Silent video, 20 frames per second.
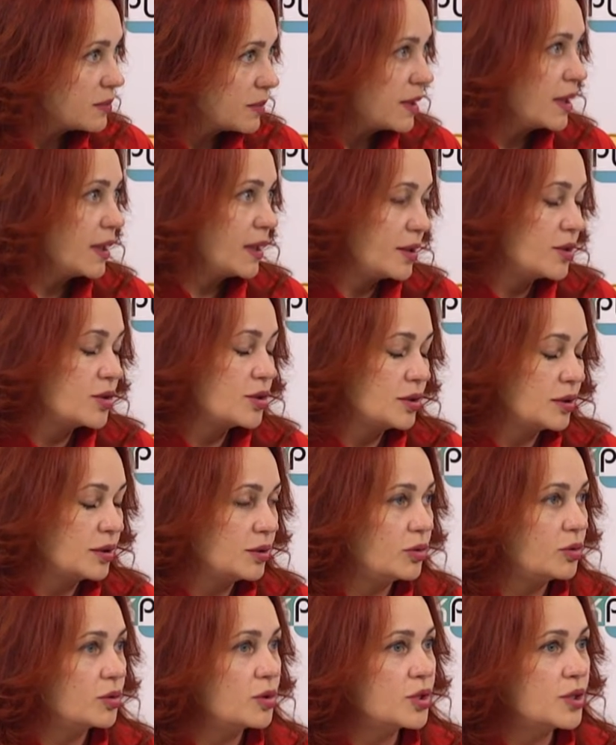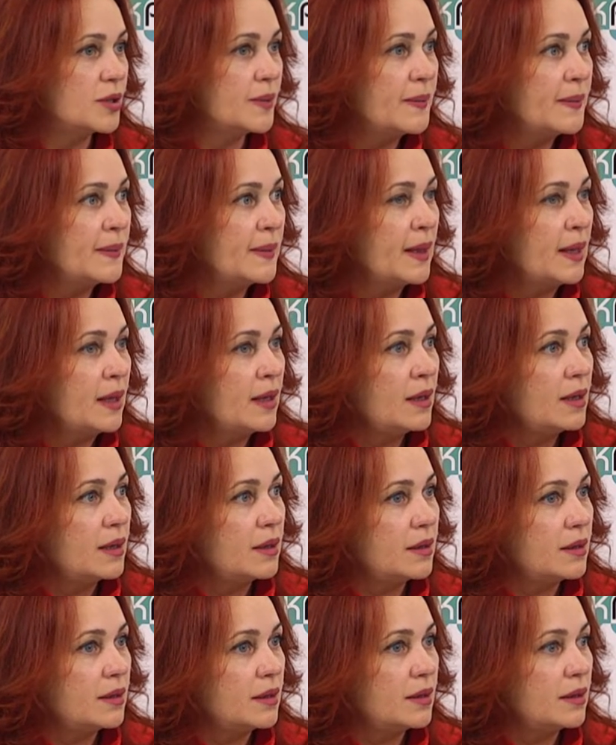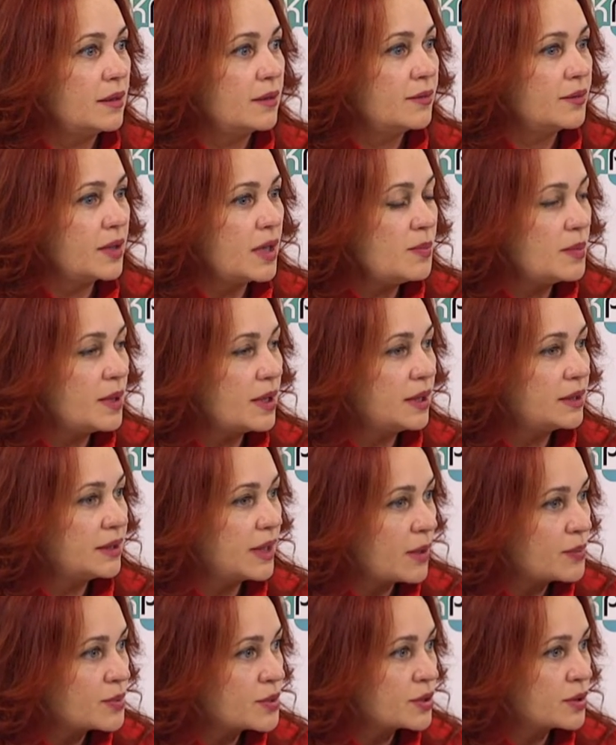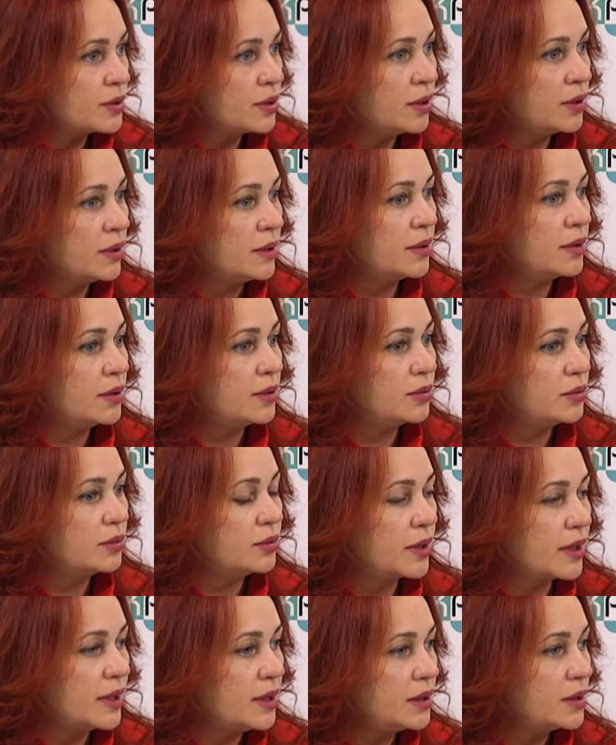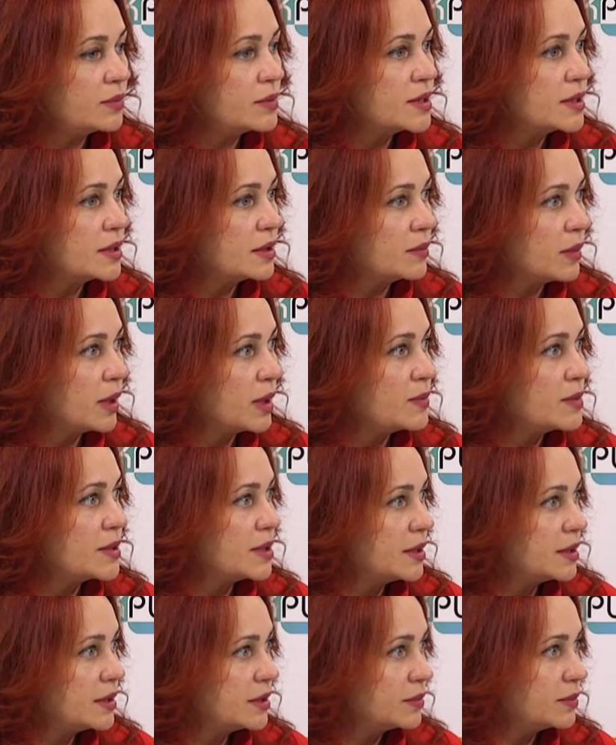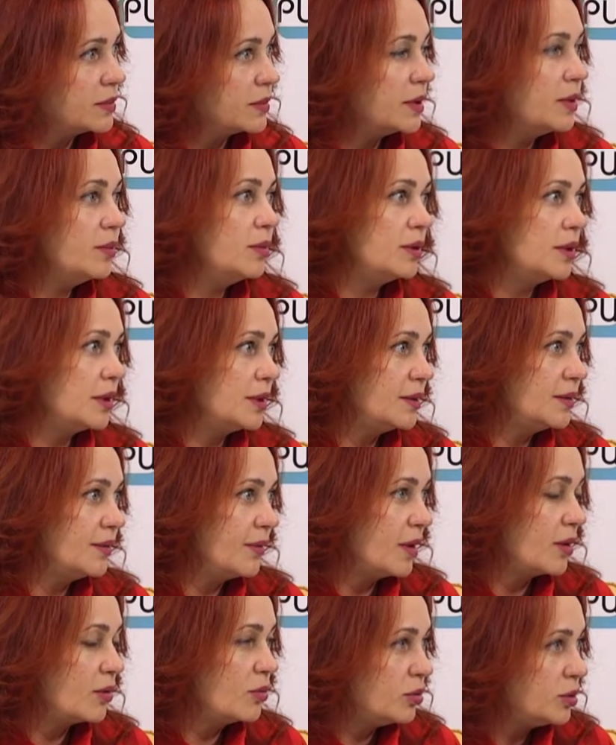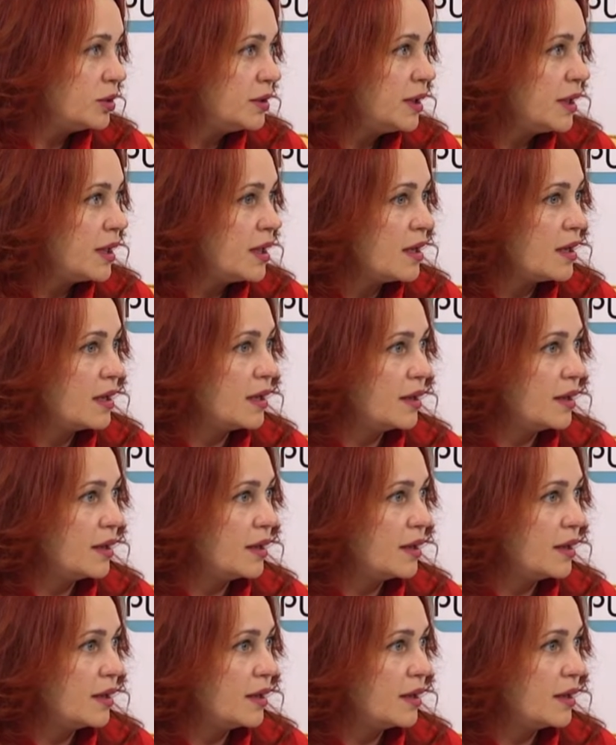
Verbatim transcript: и меня лично тоже. Э, в рамках ТАПС Украина, мы занимаемся этим именно два года.